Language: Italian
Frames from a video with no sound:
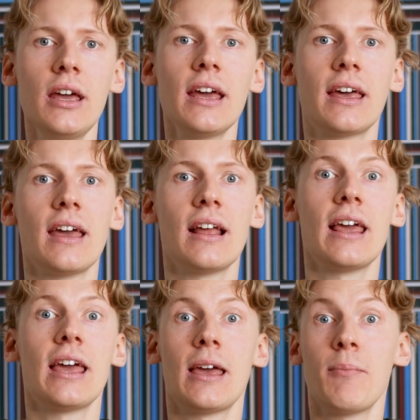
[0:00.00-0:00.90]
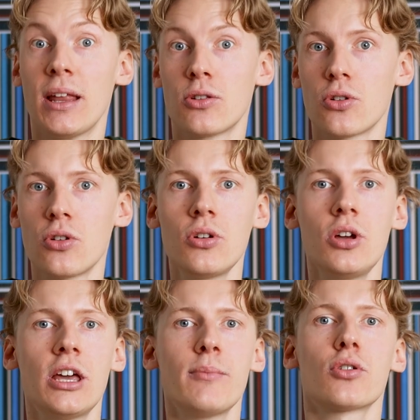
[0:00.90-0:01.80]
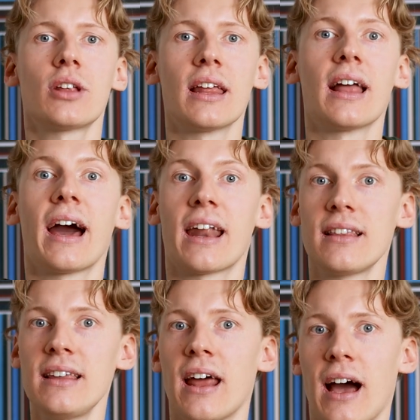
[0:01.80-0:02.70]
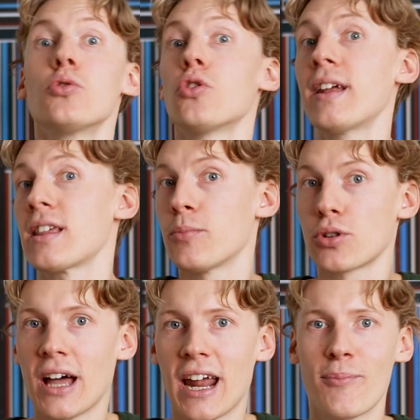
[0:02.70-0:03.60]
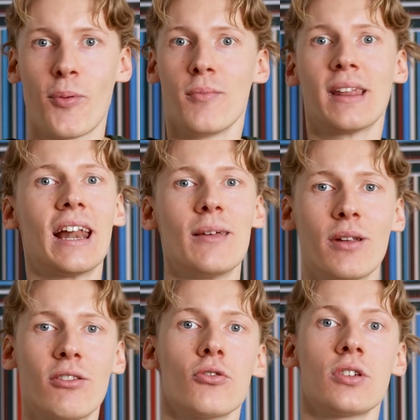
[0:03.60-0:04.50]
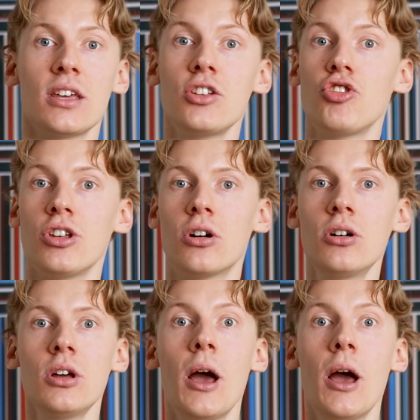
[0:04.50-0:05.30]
e che le emettono in modo tale da garantire di non doversi portare i propri metalli preziosi in giro,